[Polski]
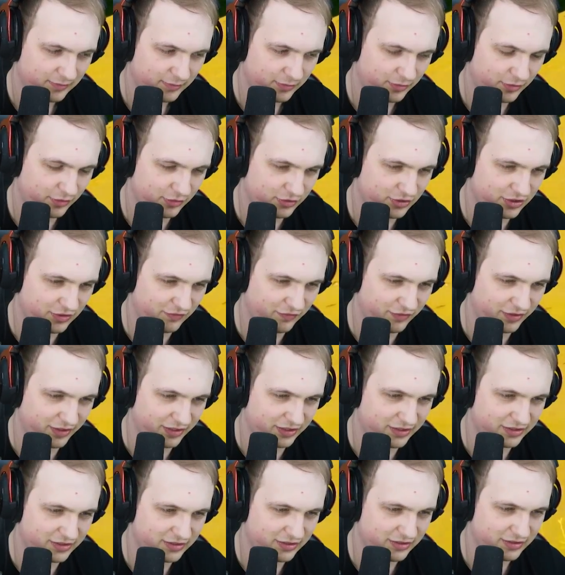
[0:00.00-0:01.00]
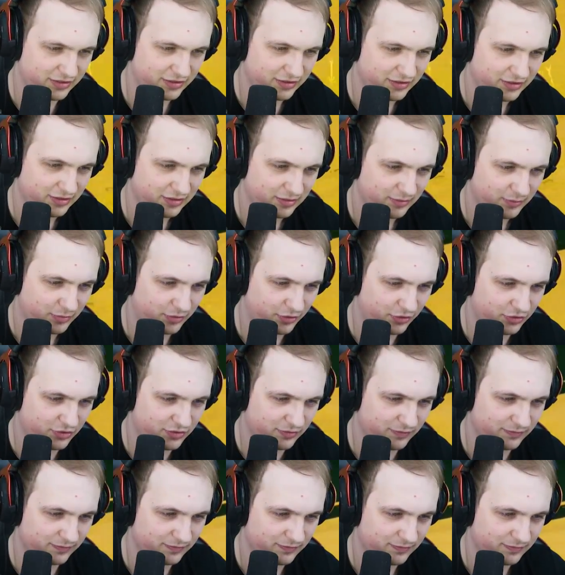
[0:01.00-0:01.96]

Proszę wyjść. Proszę...